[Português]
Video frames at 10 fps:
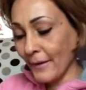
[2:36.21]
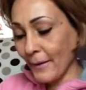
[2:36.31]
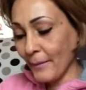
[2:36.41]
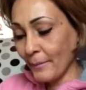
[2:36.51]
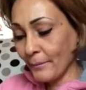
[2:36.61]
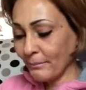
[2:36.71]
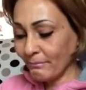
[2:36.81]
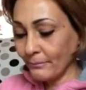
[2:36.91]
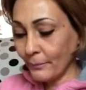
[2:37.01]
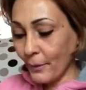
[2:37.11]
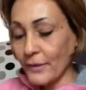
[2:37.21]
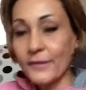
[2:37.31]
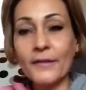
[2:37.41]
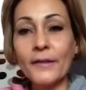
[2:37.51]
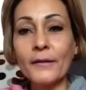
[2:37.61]
É, pode
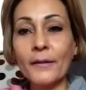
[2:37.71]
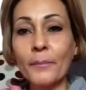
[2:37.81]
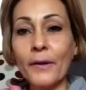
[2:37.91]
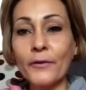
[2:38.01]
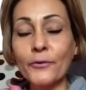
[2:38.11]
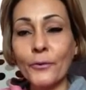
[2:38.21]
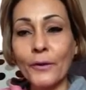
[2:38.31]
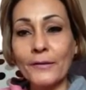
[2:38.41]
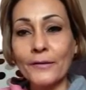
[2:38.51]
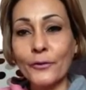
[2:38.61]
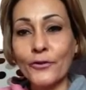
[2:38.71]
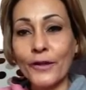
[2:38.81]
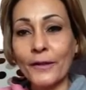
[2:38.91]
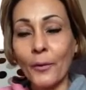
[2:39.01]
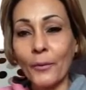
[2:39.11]
ser, depende do coração de
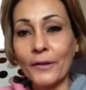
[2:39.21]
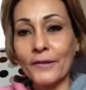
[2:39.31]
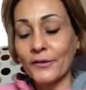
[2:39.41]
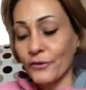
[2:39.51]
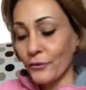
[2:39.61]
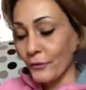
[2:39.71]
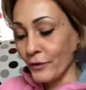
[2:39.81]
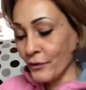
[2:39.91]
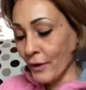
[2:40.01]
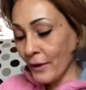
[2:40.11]
cada um que assistiu o vídeo.